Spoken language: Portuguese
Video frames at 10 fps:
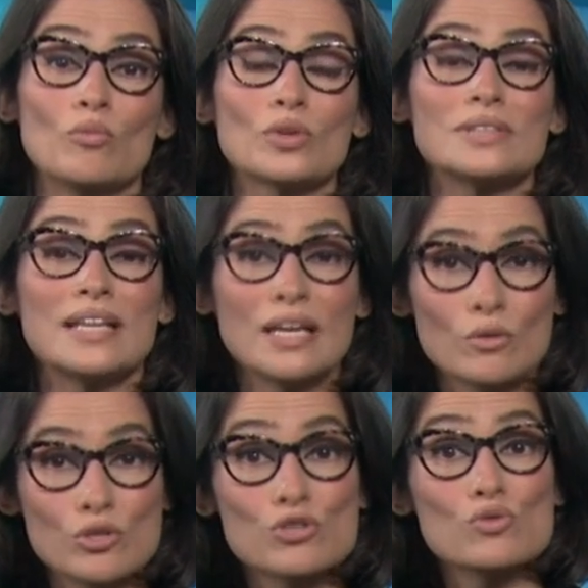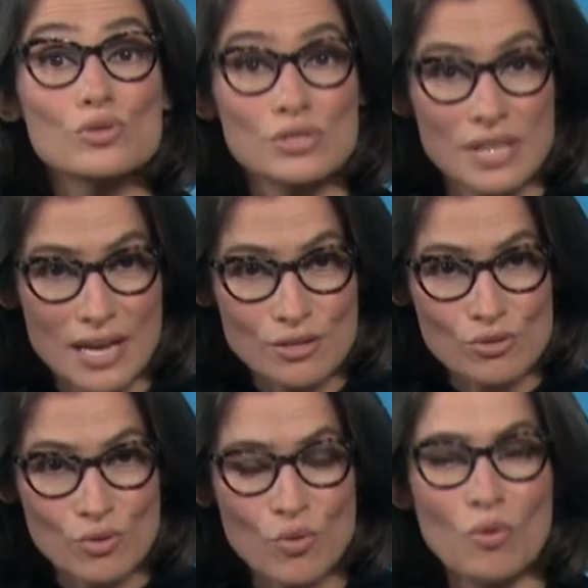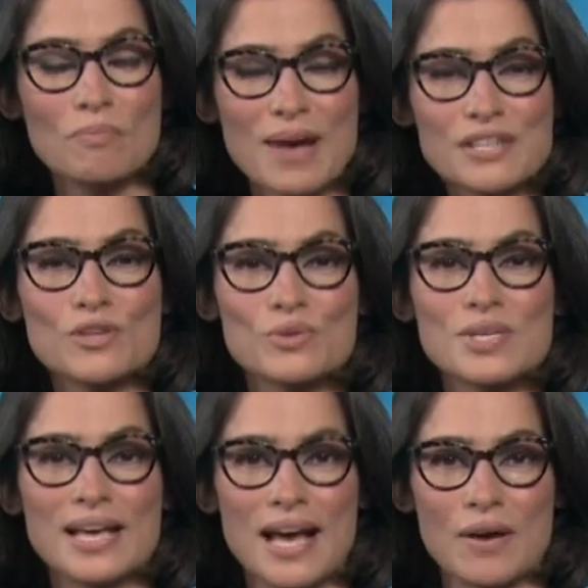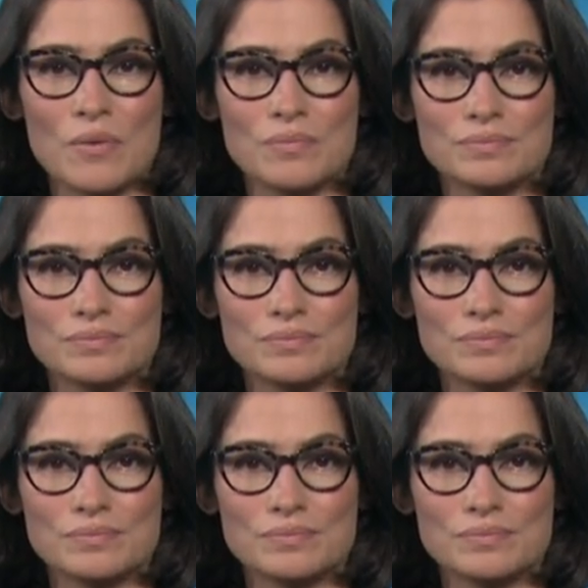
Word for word: modelo de sucesso no combate ao cigarro.